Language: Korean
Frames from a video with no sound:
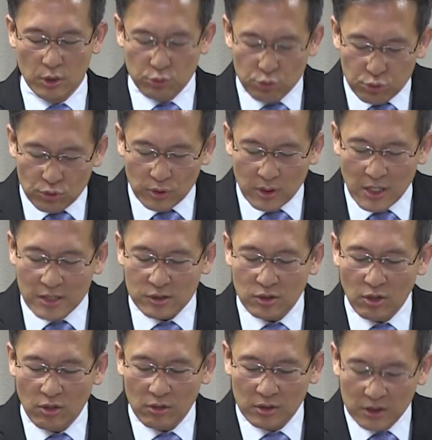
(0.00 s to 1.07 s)

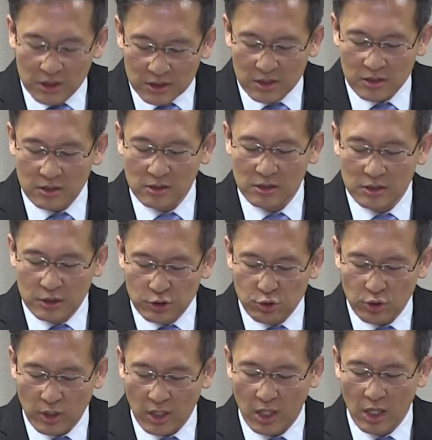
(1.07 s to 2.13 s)
주께서 그들을 그
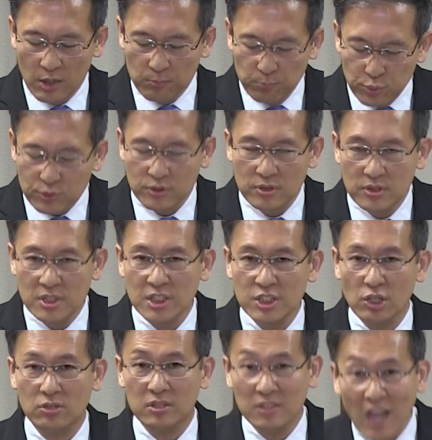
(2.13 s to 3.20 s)
죄에
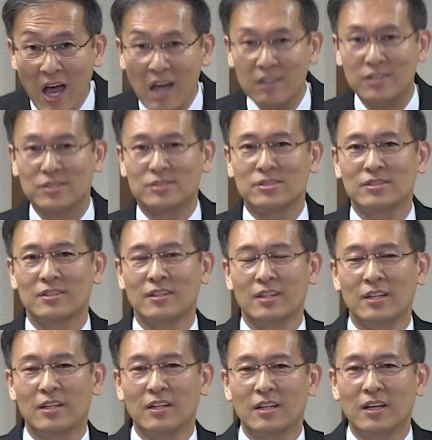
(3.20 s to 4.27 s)
붙이셨다 그랬어요.
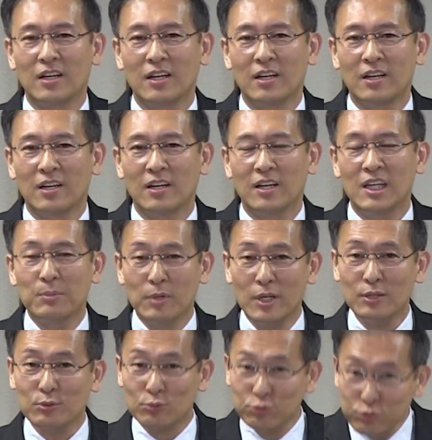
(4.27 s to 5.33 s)

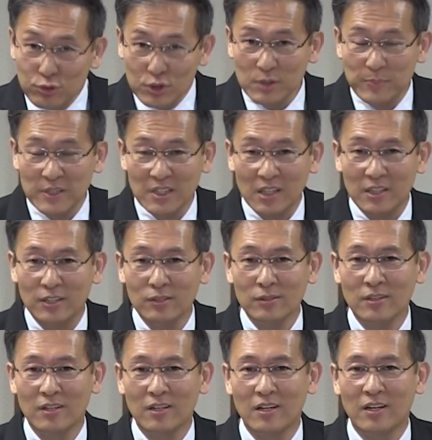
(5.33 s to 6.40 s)
이번엔 누구를
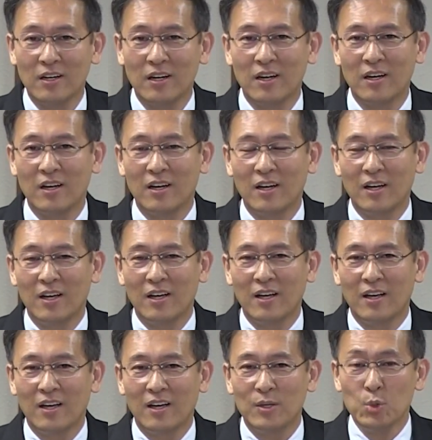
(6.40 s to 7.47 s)
비난해요?
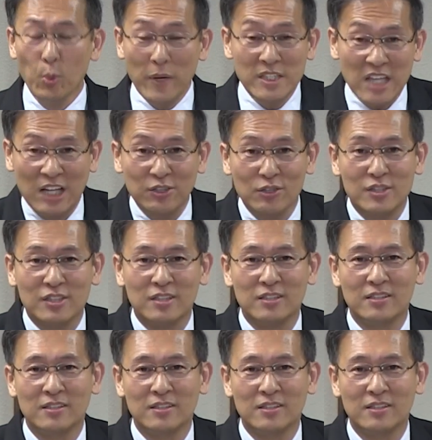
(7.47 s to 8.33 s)
요배 자녀들.